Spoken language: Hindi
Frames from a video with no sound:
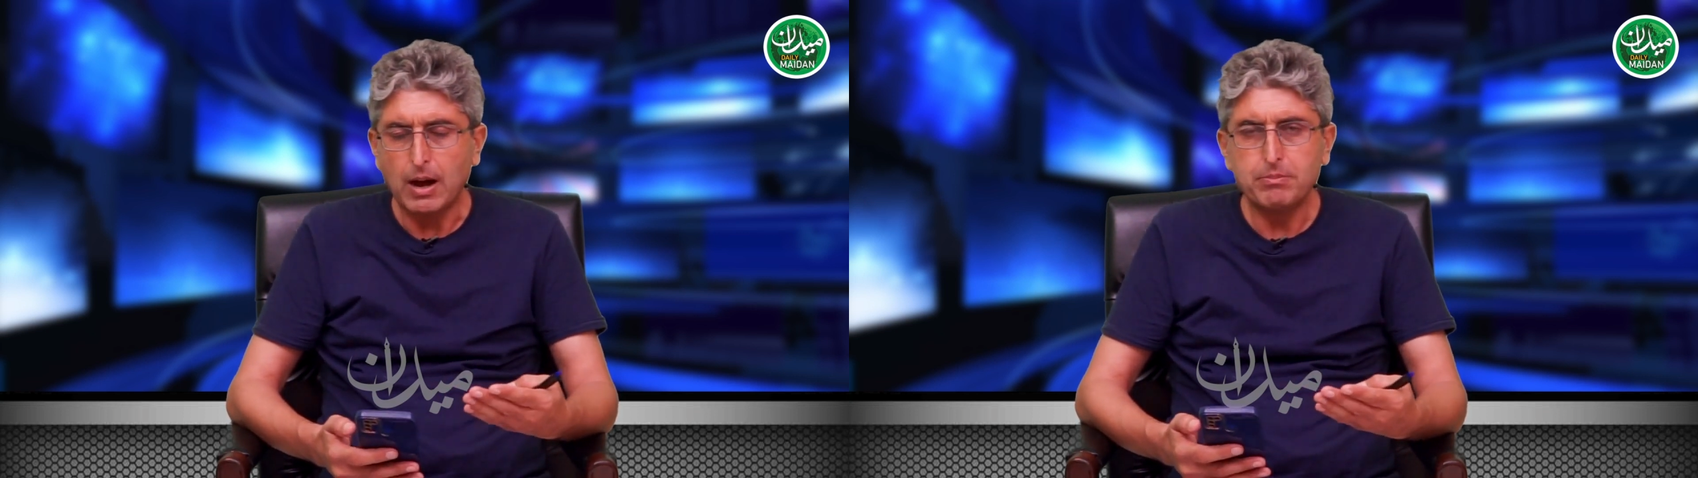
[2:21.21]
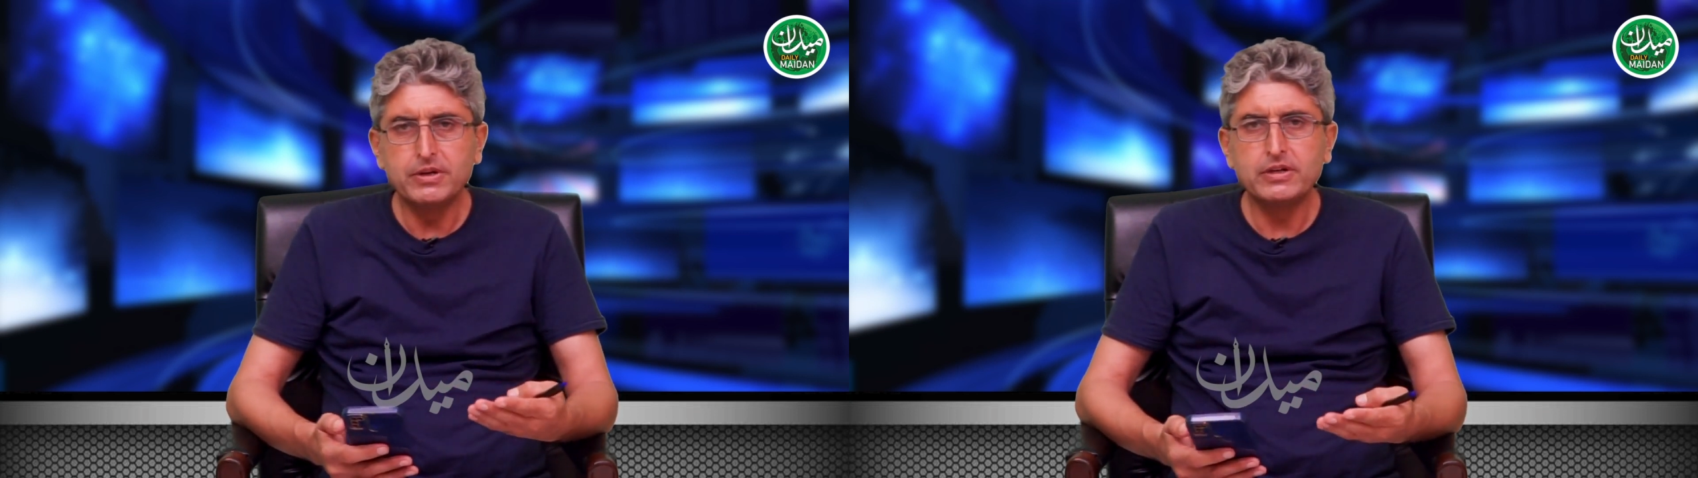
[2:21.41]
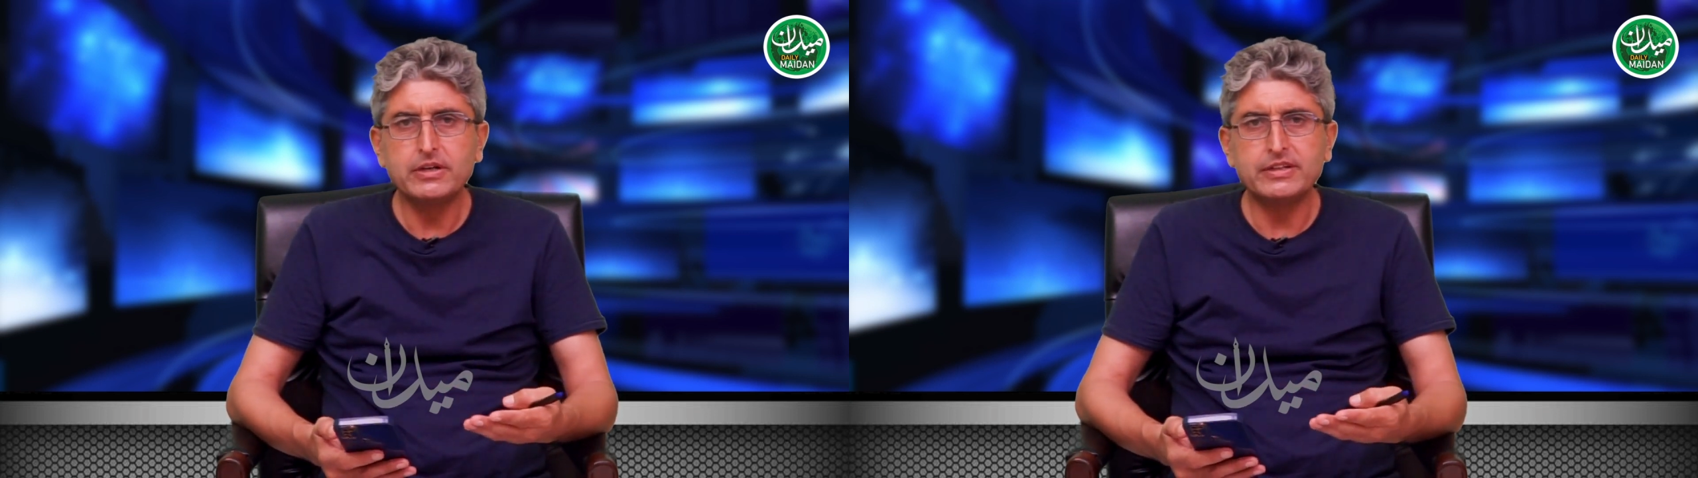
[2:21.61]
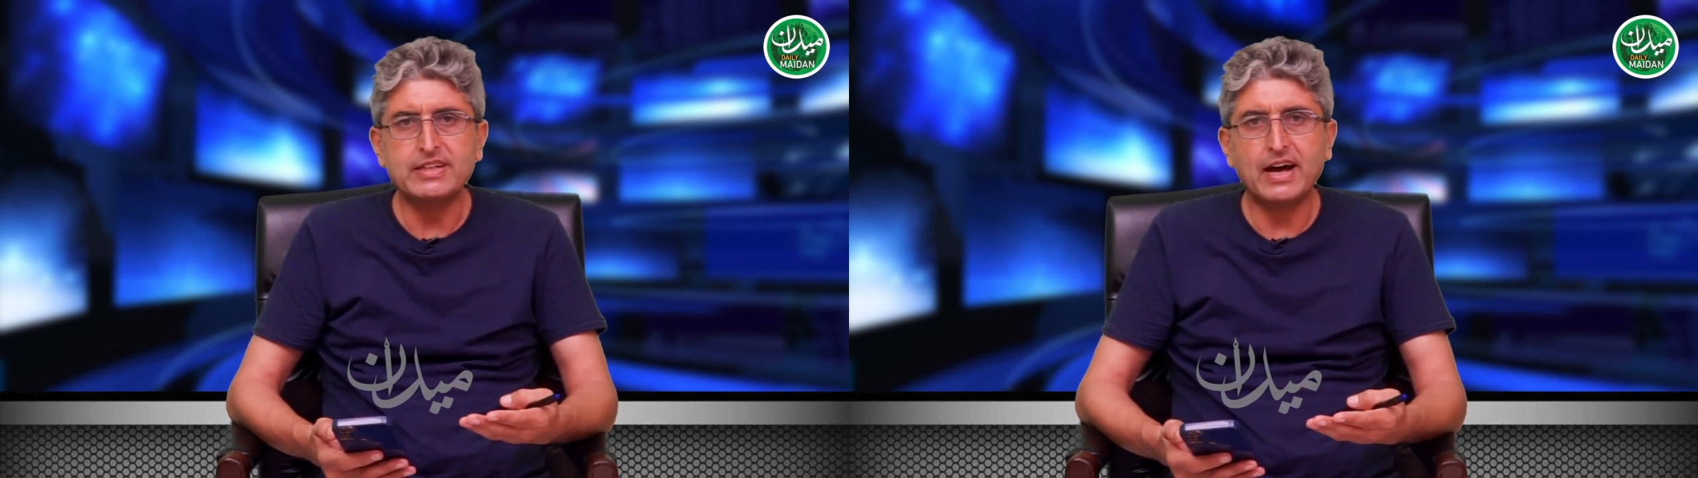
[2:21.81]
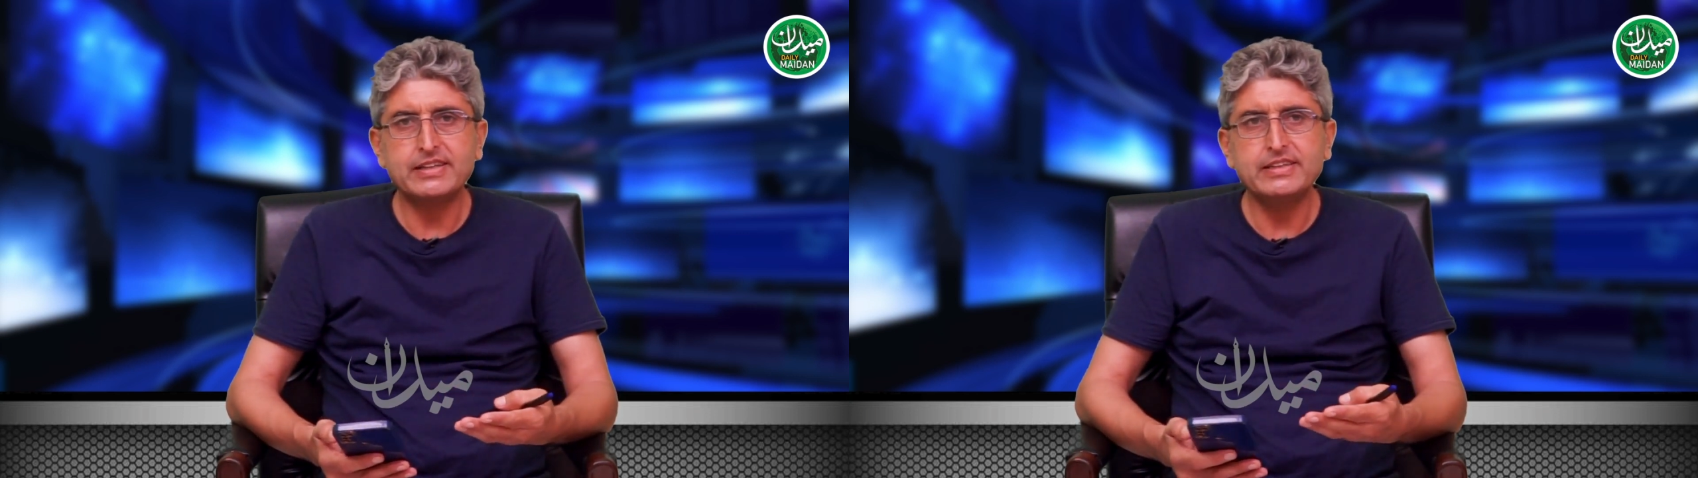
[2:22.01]
अब
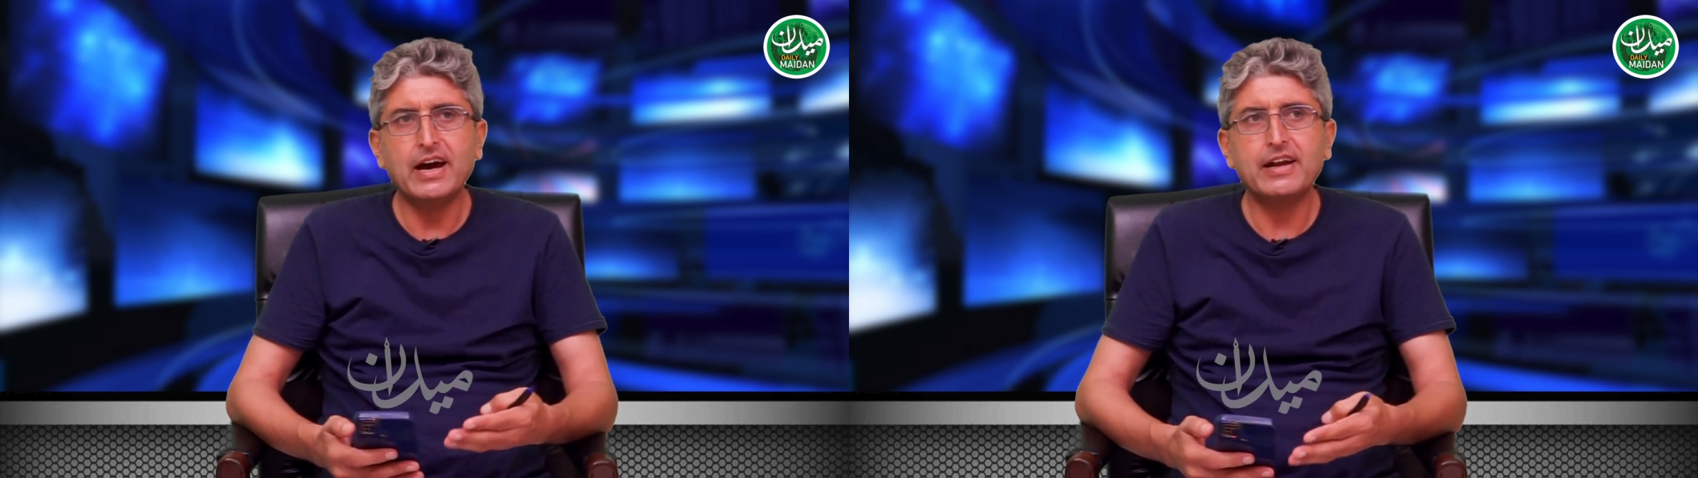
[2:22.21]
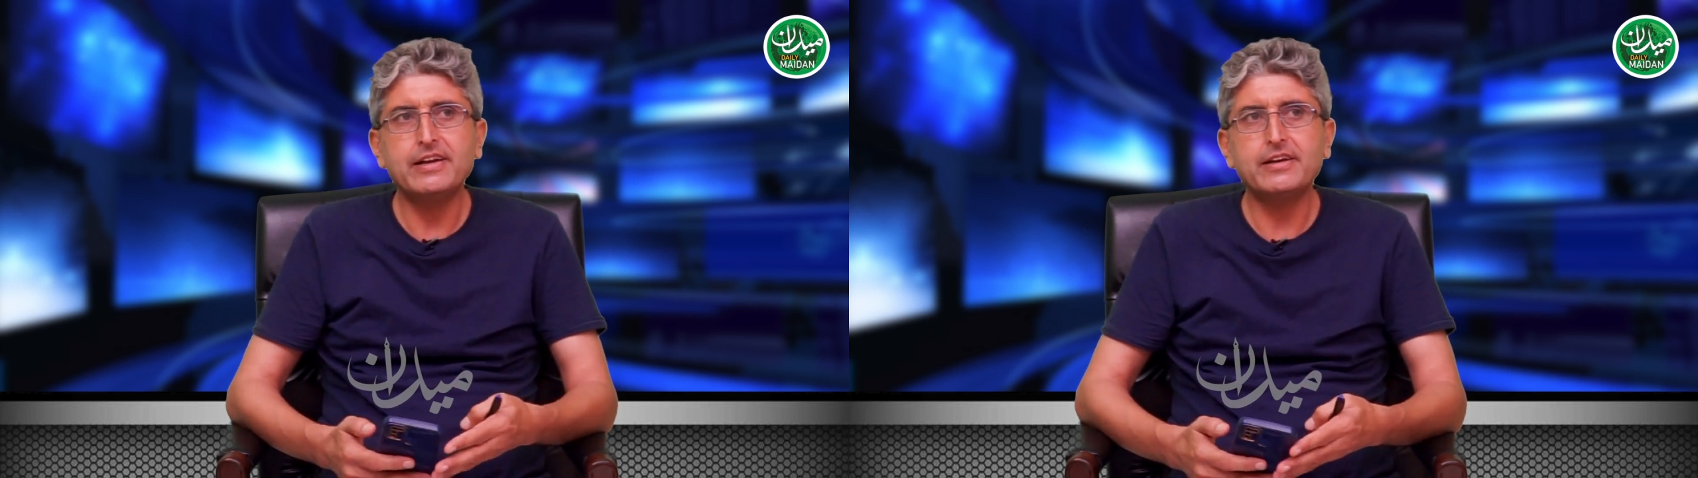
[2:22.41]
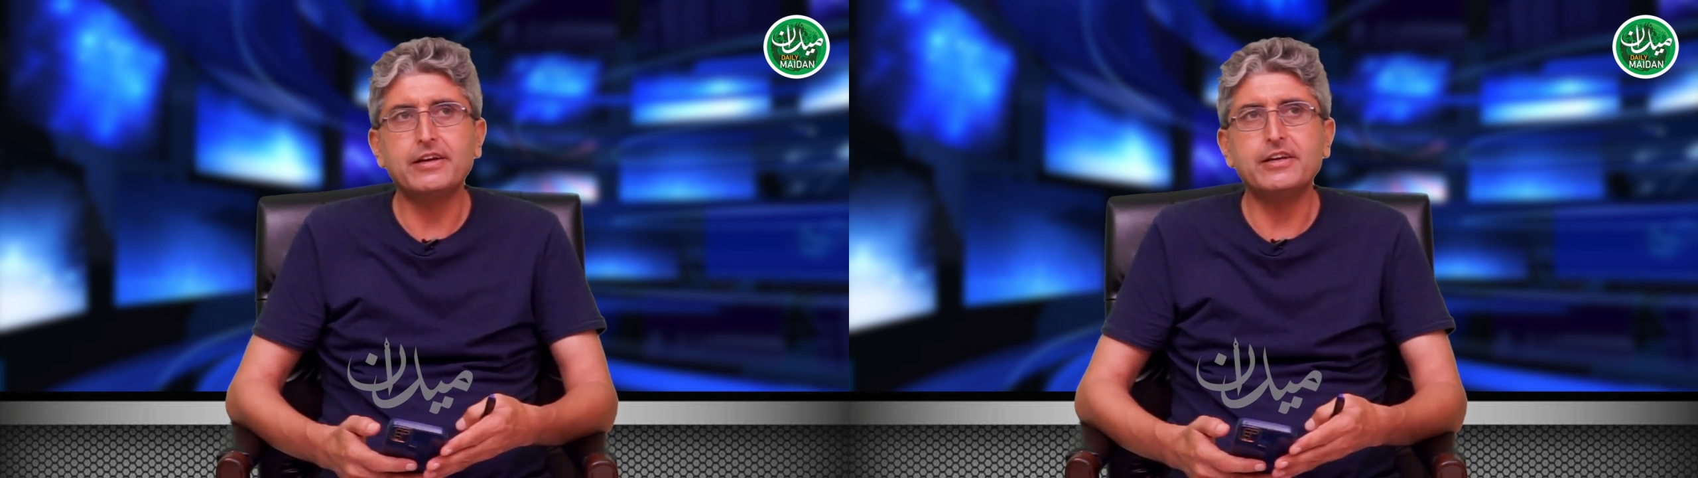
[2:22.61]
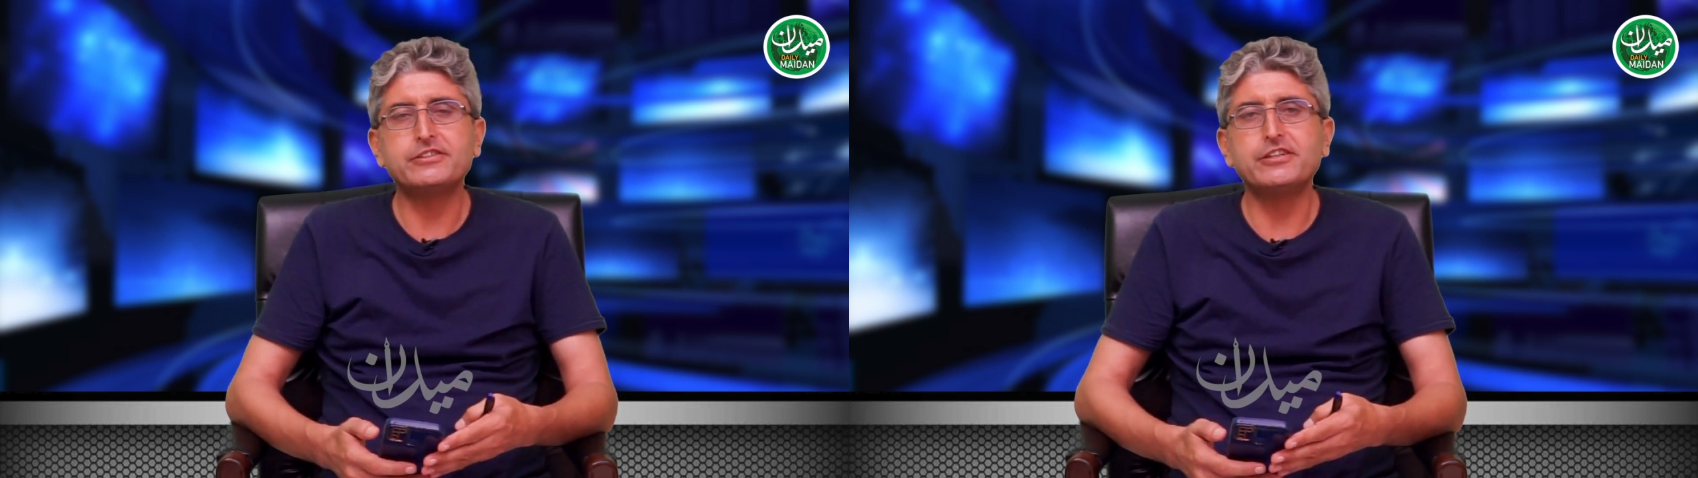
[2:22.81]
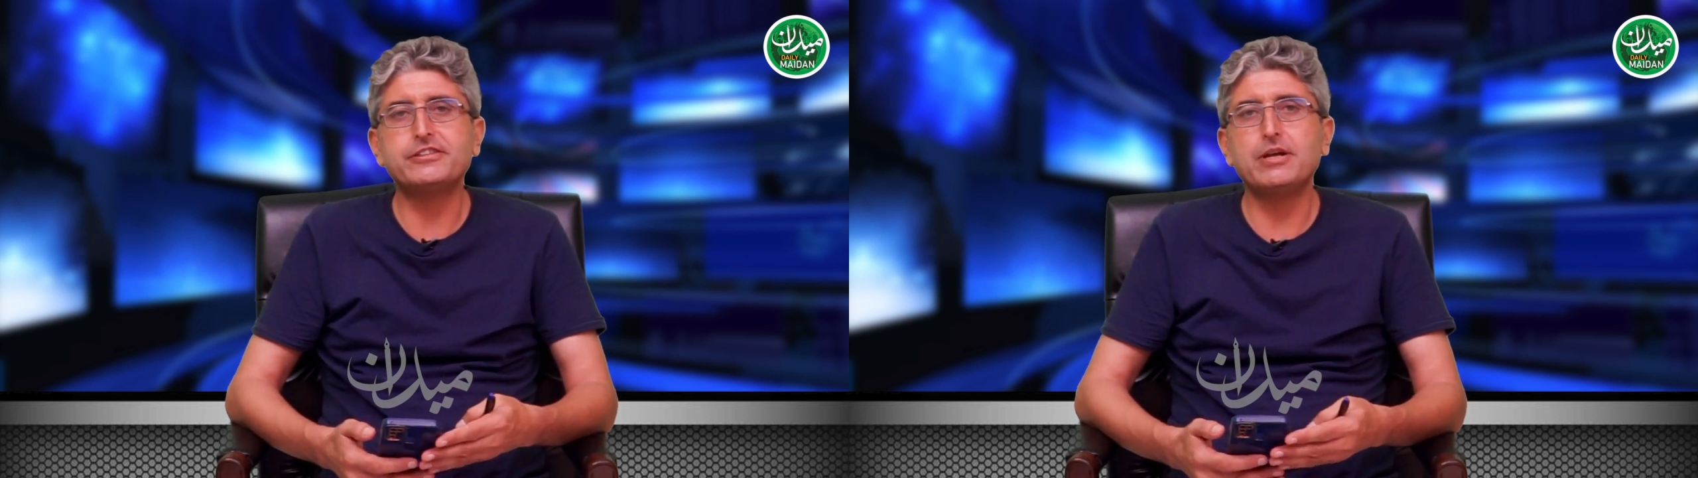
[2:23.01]
इतलात ये आ रहे हैं कि
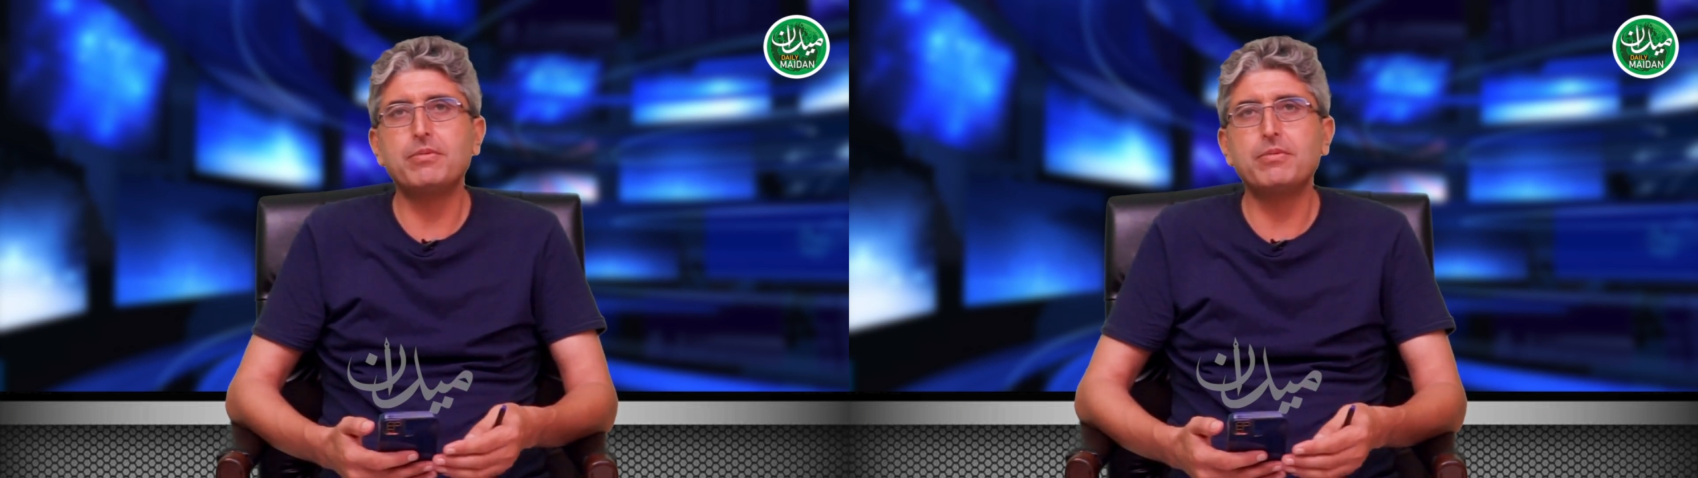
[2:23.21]
इस सिलसिले